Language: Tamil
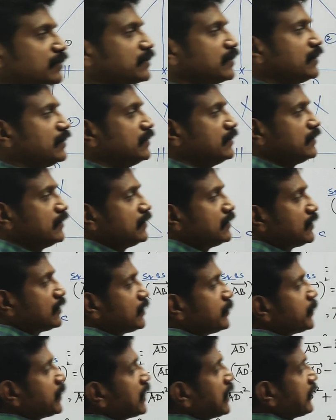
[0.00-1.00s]
ஒன்று தான்
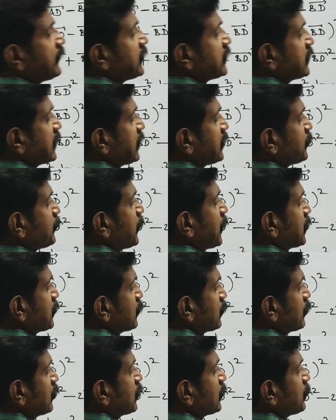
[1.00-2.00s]
நம்ம லெவன்த்தில் இது
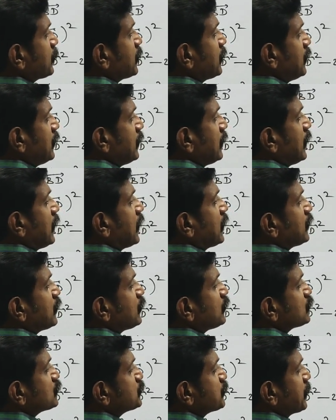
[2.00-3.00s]
பார்த்துருக்கோம் நம்ம அதை
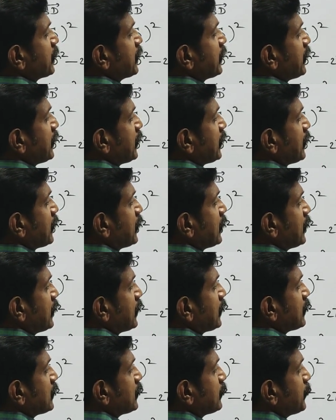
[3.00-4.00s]
யூஸ் பண்ணி
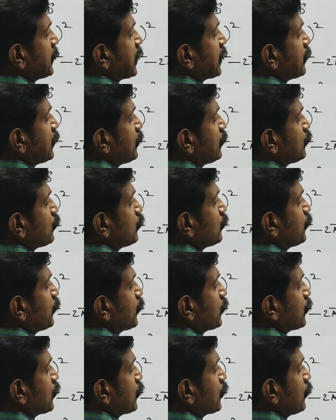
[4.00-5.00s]
இதை மெக்னிடியூடு
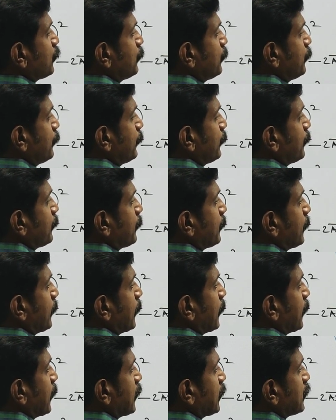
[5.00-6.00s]
போட்டுக்கிறோம்
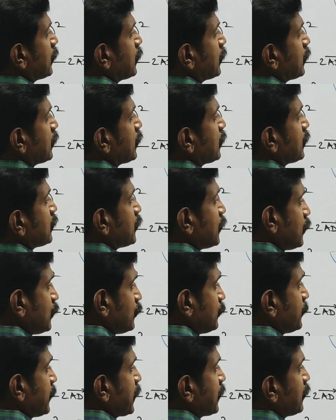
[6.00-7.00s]

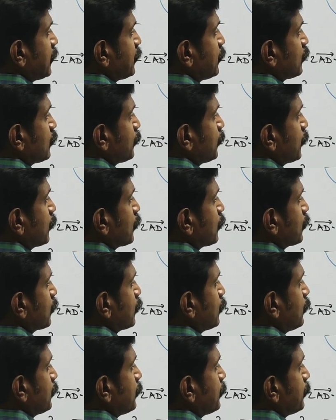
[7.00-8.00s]
இதையும் மெக்னிடியூட்
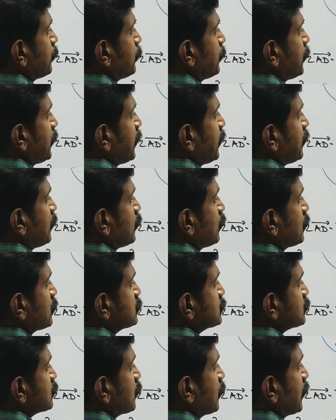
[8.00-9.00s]
போட்டுக்கிறோம் பிடி
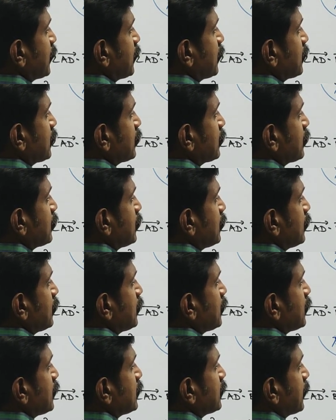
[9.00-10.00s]
ஹோல் ஸ்கொயர்
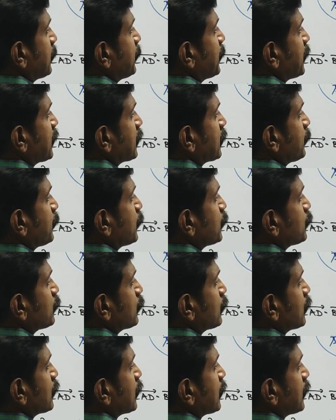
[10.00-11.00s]
இது அப்படியே இருக்க போது
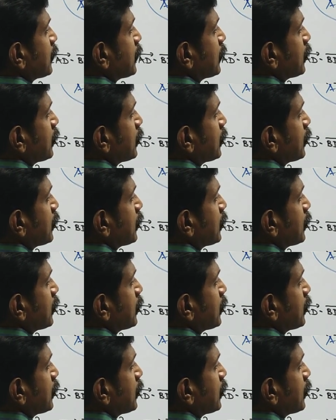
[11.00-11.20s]
உங்களுக்கு